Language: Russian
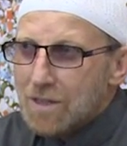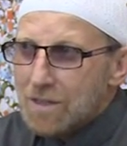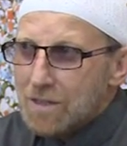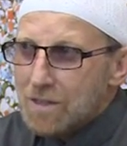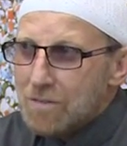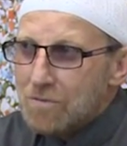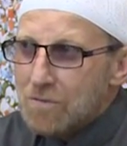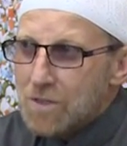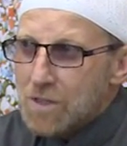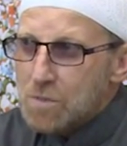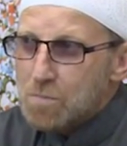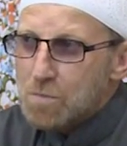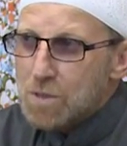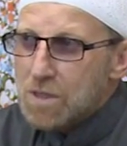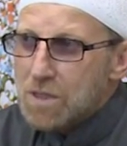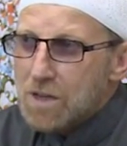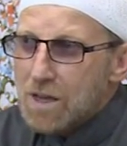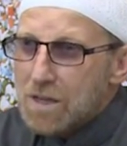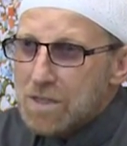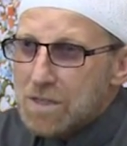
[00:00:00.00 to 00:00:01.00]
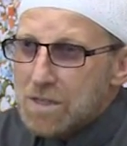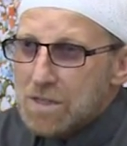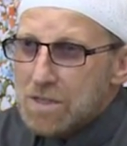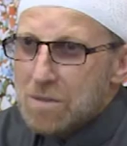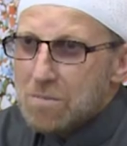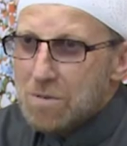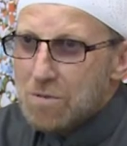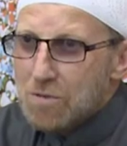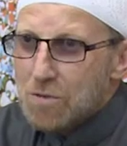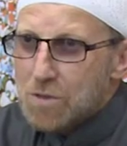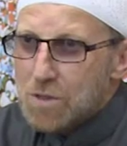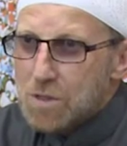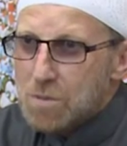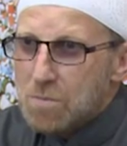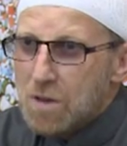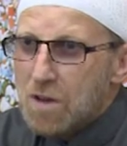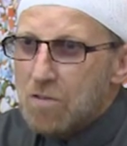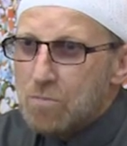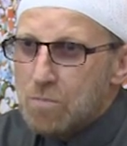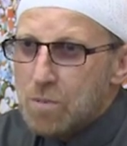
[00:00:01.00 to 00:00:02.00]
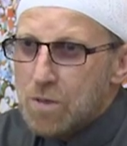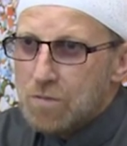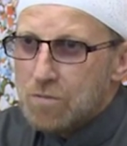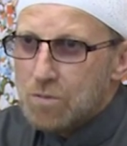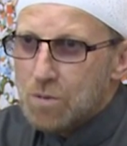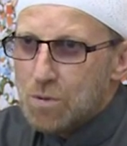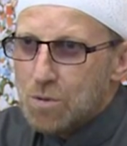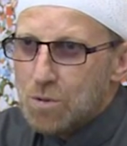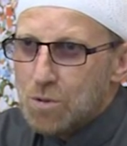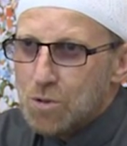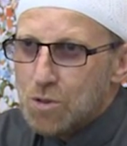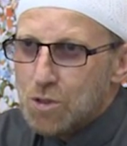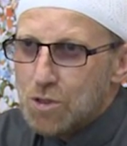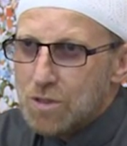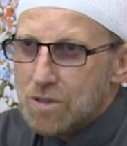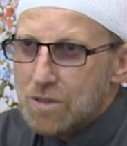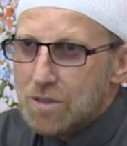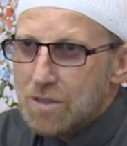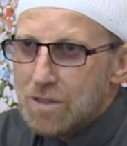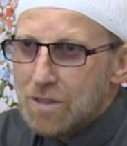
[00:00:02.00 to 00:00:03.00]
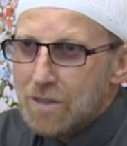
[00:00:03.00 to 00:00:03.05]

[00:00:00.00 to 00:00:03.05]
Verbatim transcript: Это воспитание самого себя в первую очередь.